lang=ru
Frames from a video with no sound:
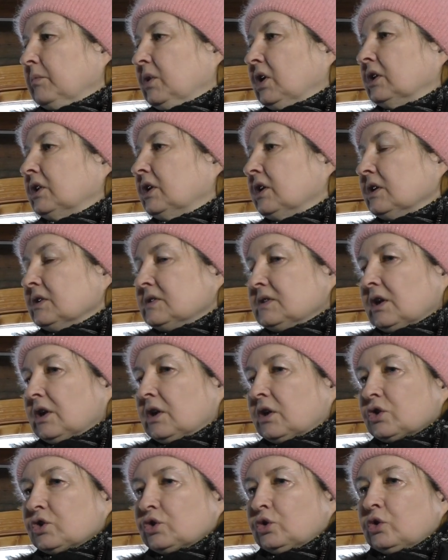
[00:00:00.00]
мелкие
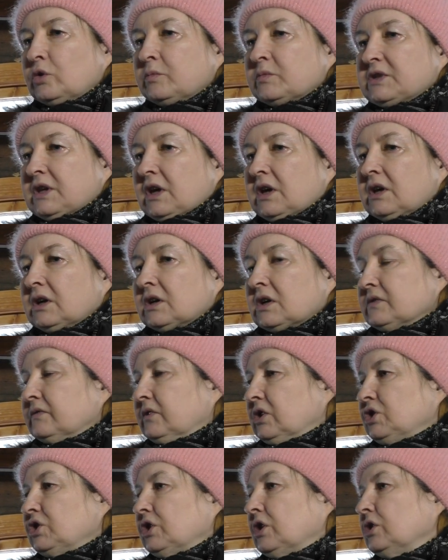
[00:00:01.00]
деньги, что им за их
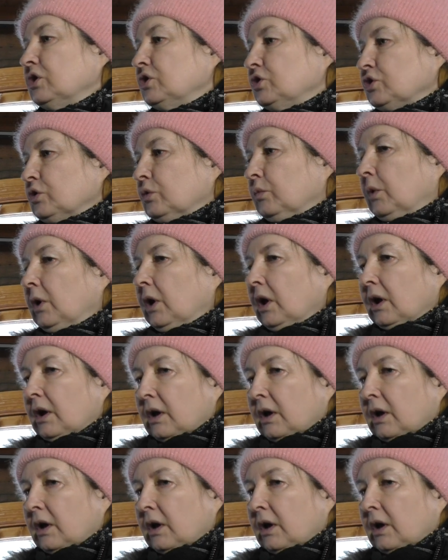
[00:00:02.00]
развлечения еще